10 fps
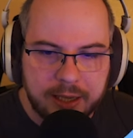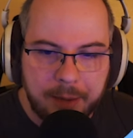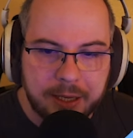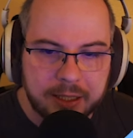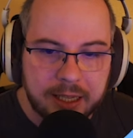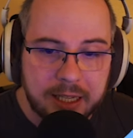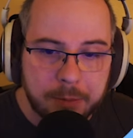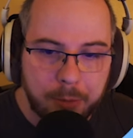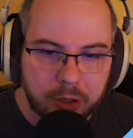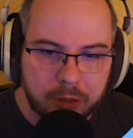Da habe ich halt
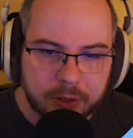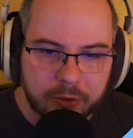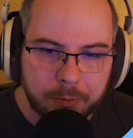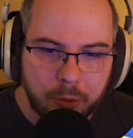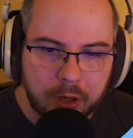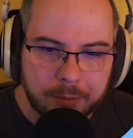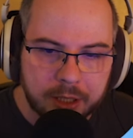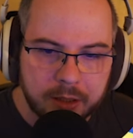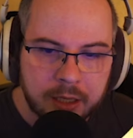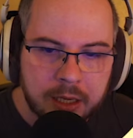richtig Bock drauf, das zu
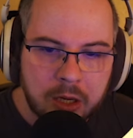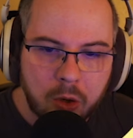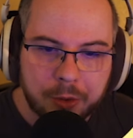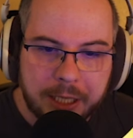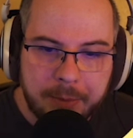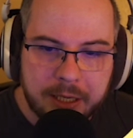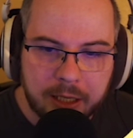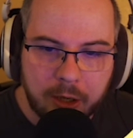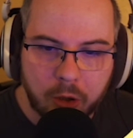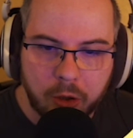programmieren. Und da bin ich
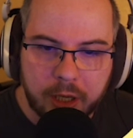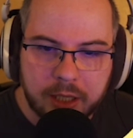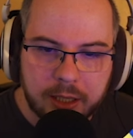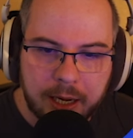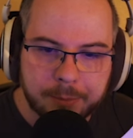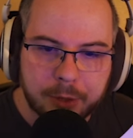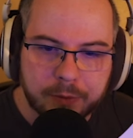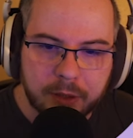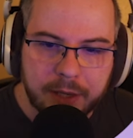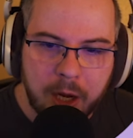halt auch noch richtig hyped drauf.
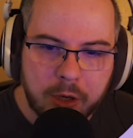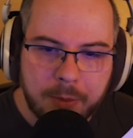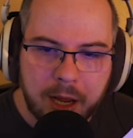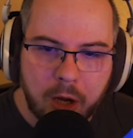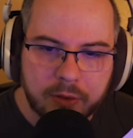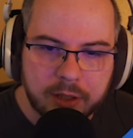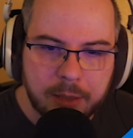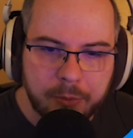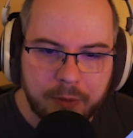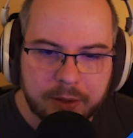Deswegen haut immer raus, ich
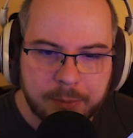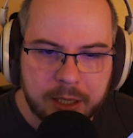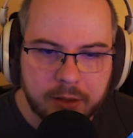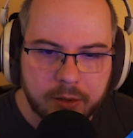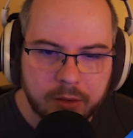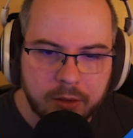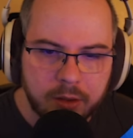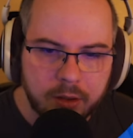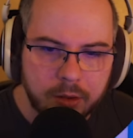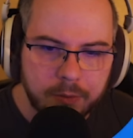nehme sowas mit.
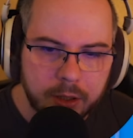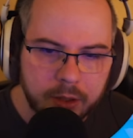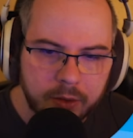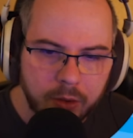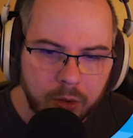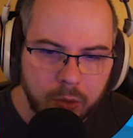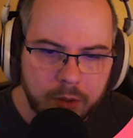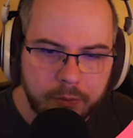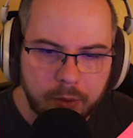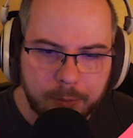Na, können wir dich jetzt hier noch
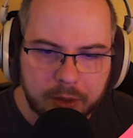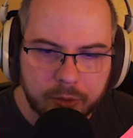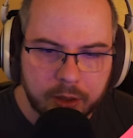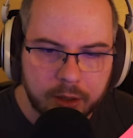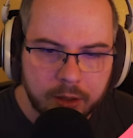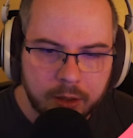holen? Was machst du da?